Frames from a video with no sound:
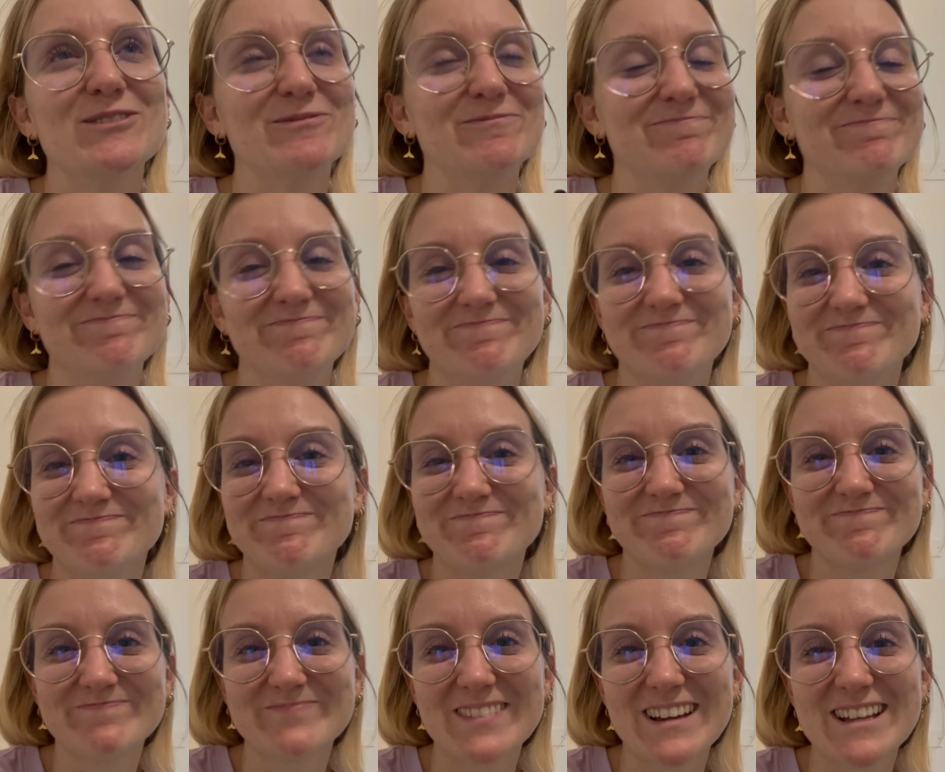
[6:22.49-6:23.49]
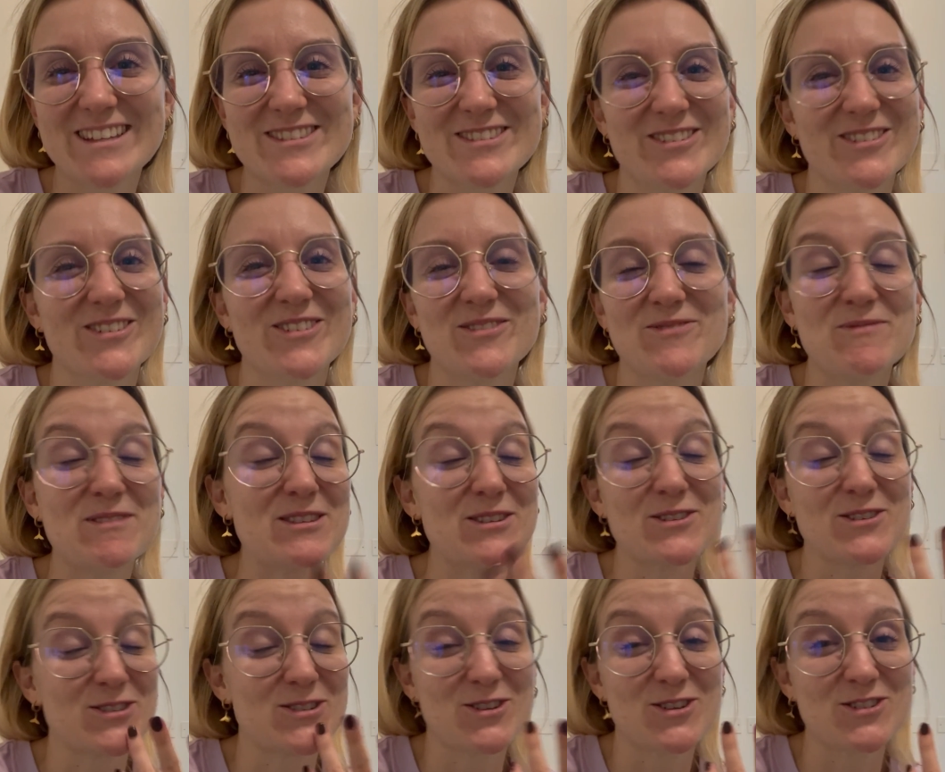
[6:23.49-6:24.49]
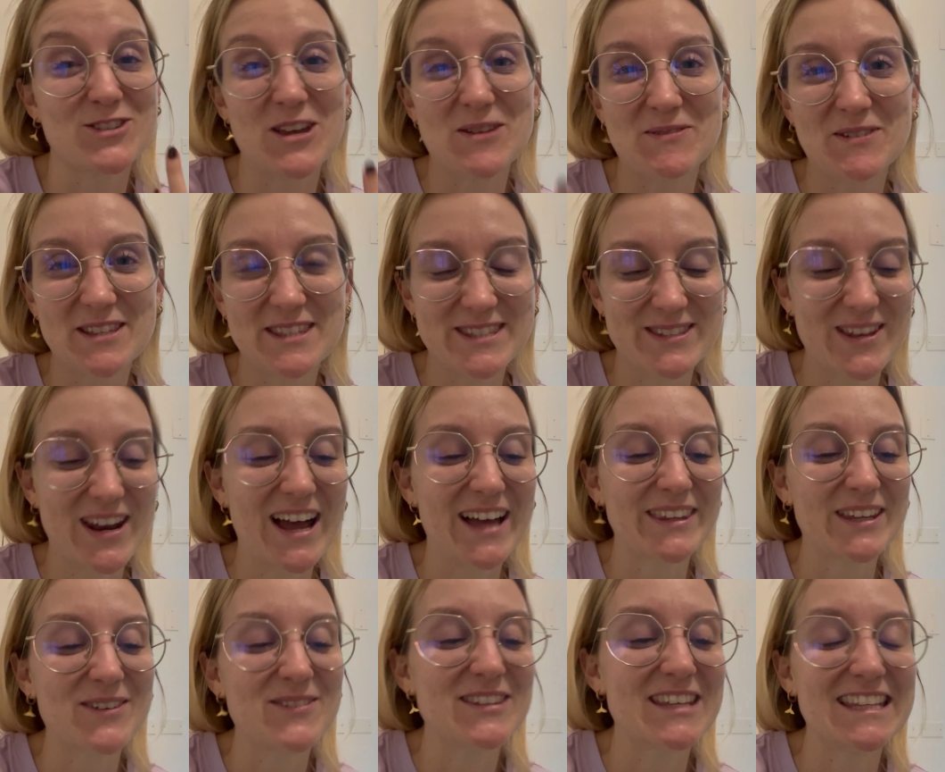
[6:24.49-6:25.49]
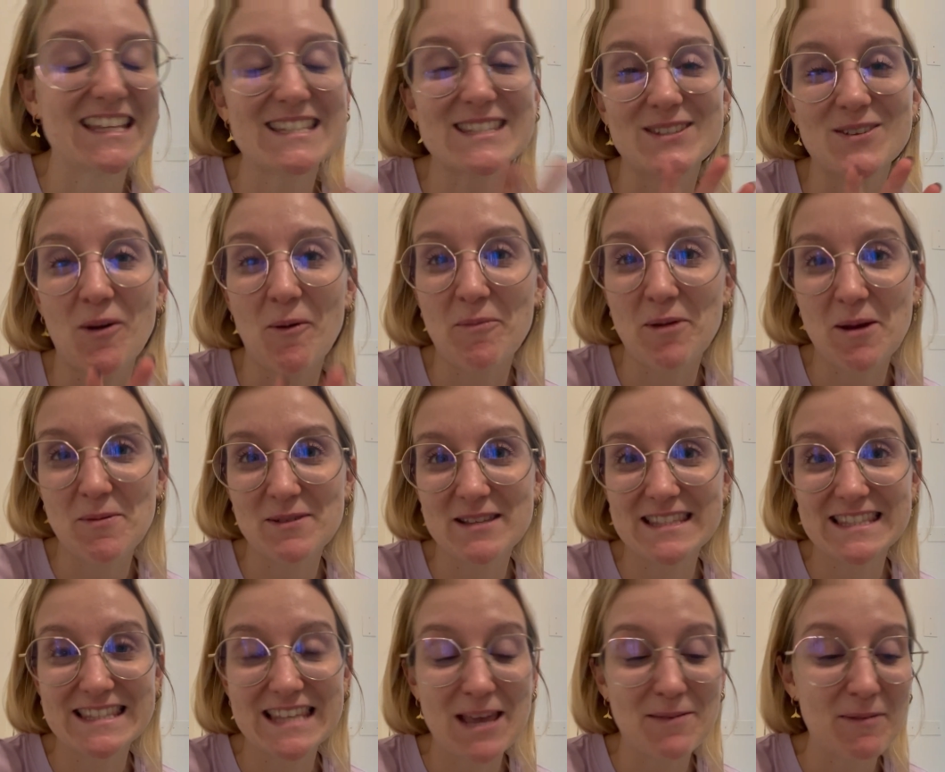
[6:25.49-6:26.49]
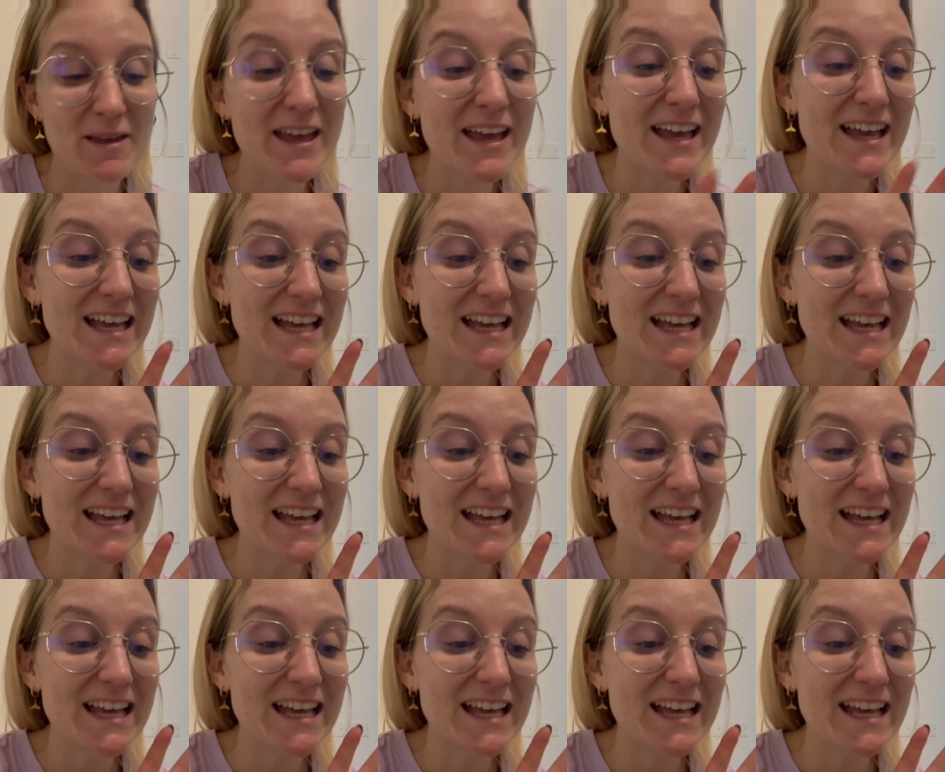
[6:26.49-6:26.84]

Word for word: Mh, mm, sono, sono, sono, già emozionata, quindi adesso lo apriamo insieme.